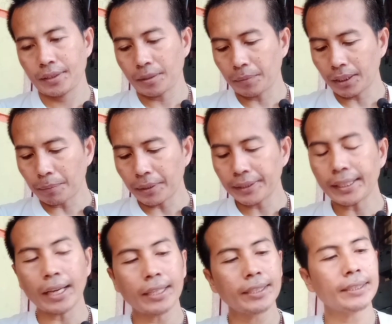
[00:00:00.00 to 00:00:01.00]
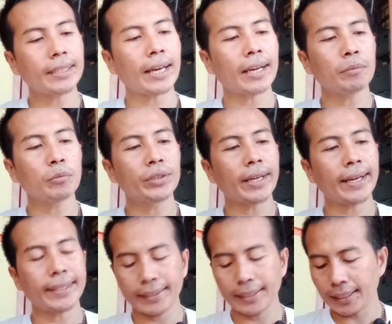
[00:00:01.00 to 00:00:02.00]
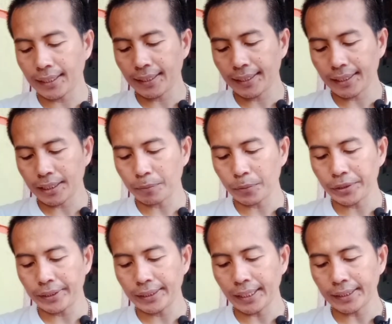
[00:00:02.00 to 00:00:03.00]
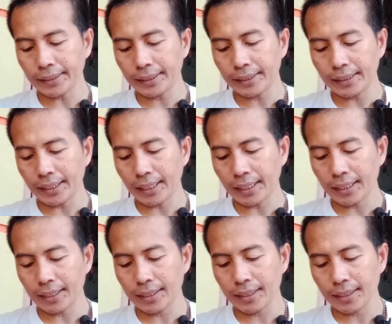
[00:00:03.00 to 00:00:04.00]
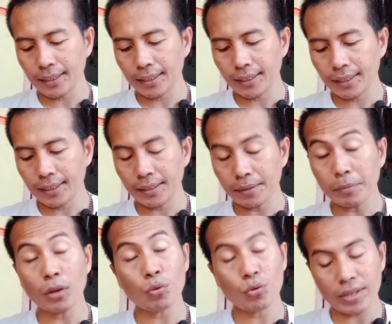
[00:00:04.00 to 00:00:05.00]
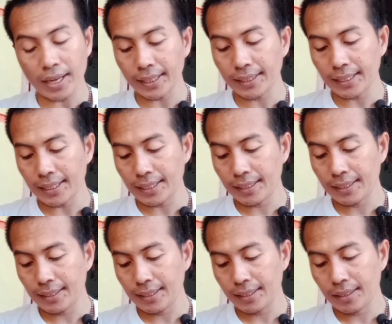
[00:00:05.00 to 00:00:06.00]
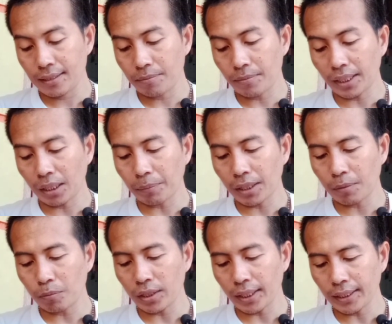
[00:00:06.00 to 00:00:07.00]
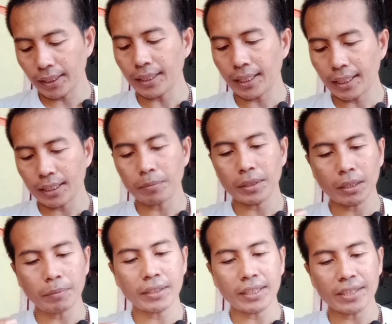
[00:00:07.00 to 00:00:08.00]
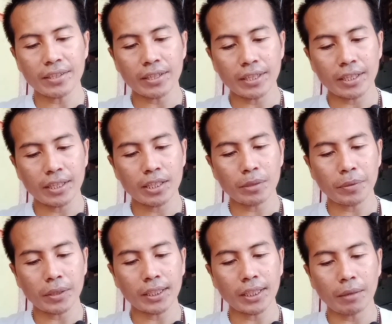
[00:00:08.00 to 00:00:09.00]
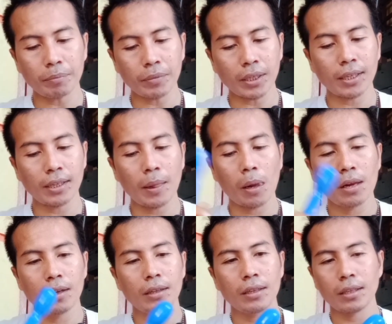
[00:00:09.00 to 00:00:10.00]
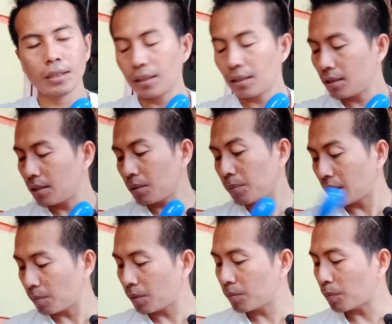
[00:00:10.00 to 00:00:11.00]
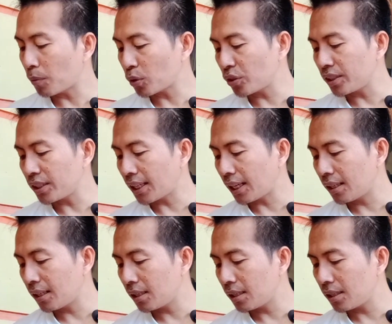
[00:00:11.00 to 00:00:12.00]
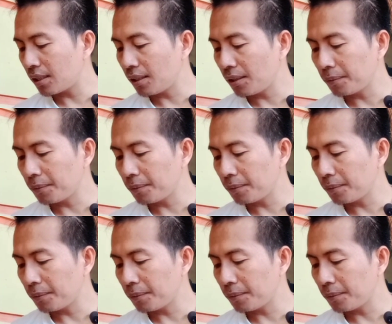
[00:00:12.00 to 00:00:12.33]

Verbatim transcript: teman-teman cari cara mudahnya, kemudian tidak eh, merusak ya. Bagaimana mudahnya ya teman-teman cari sendiri seperti apa eh, teman-teman memposisikan eh,